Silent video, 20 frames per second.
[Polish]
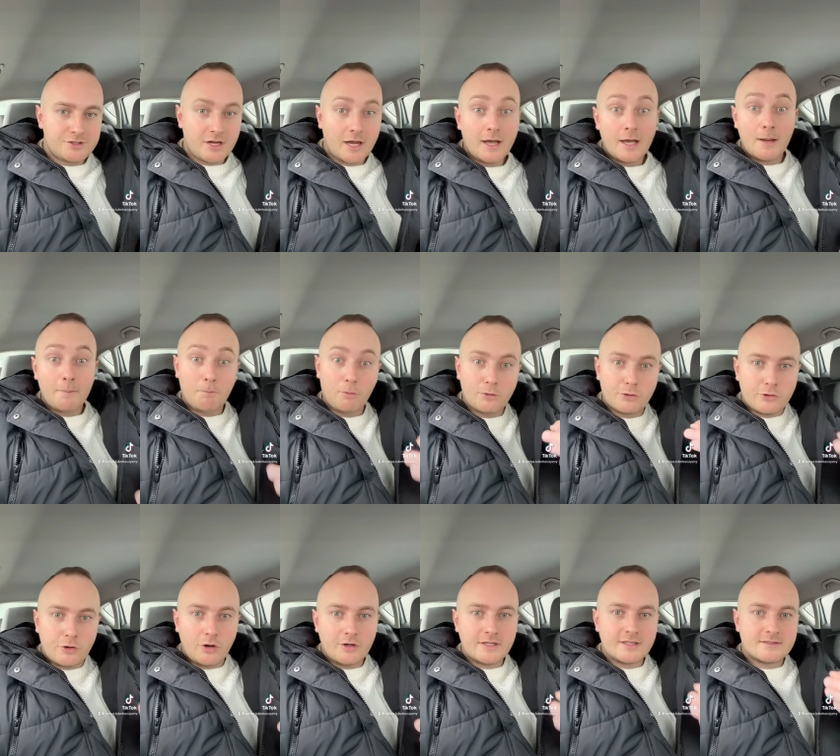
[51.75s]
że pod
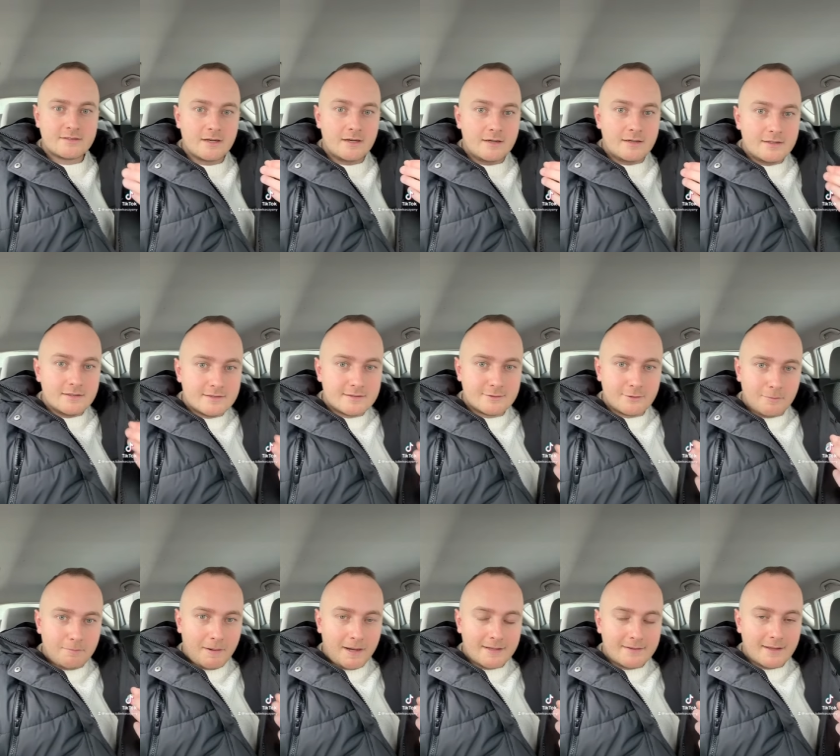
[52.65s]
koniec
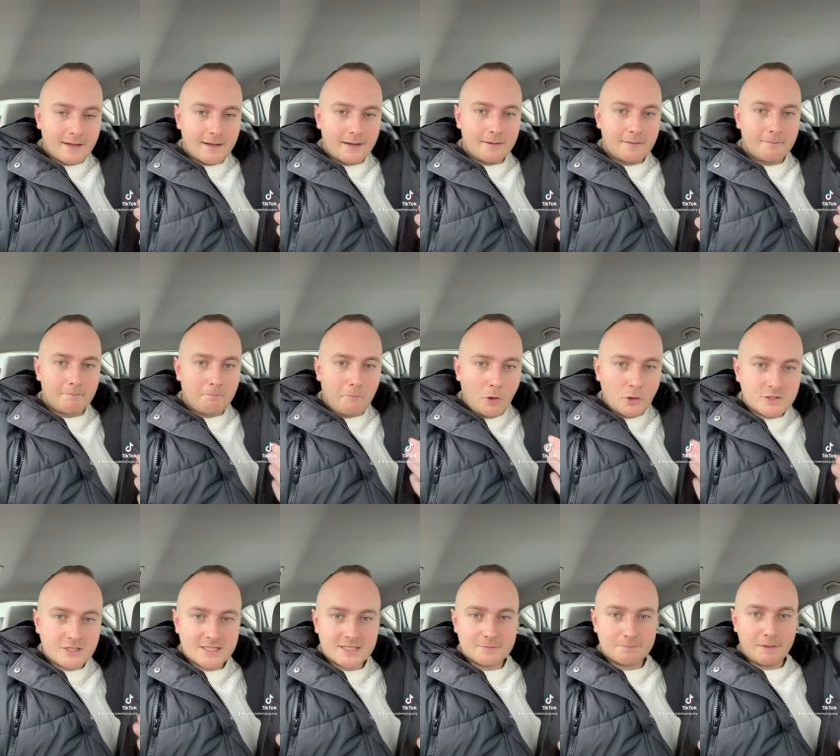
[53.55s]
listopada
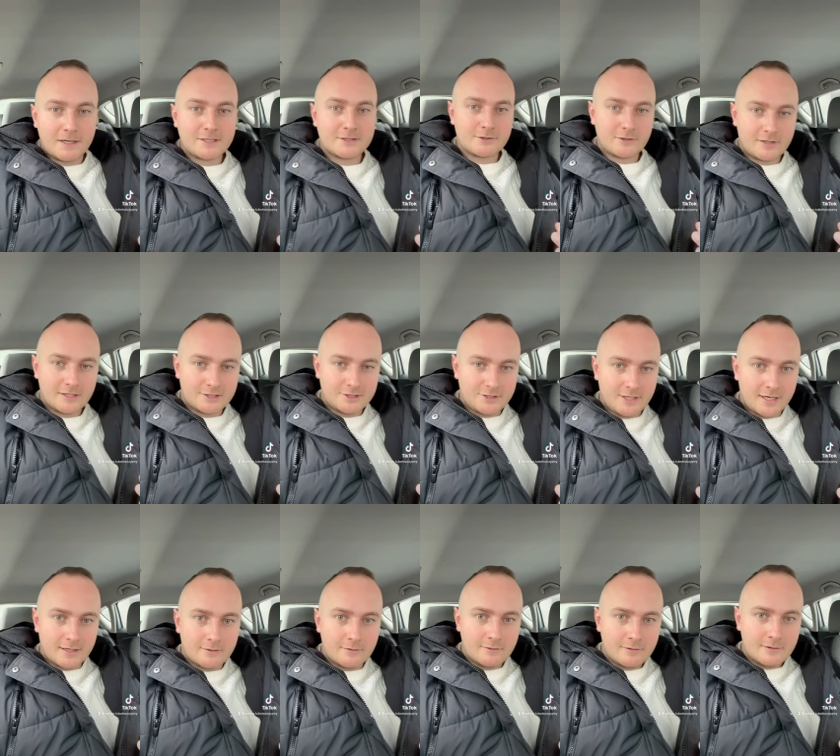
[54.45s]
może spaść trochę
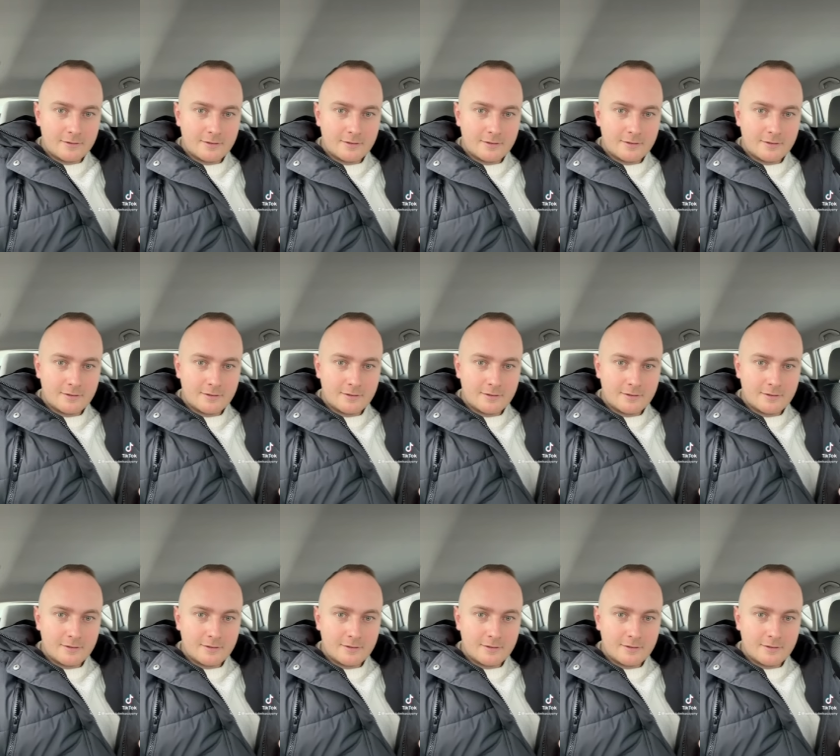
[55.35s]
śniegu?